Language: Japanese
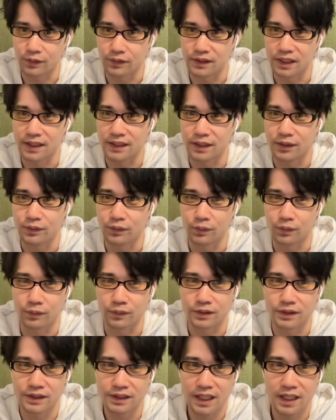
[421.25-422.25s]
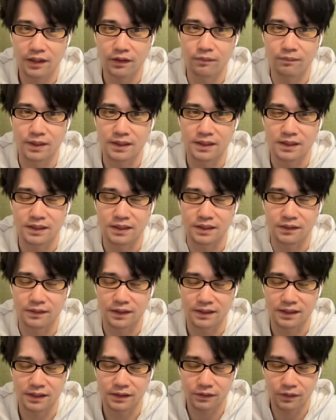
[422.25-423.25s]
チャンネル登録してお待ちしてく
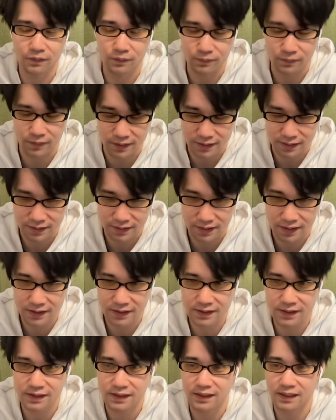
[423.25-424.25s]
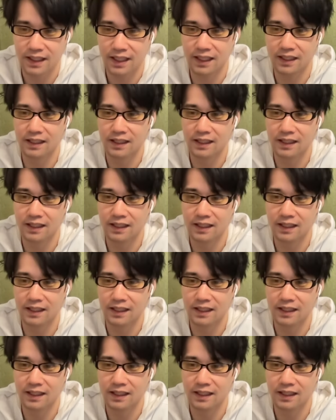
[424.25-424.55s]
ださると嬉しいです。はい。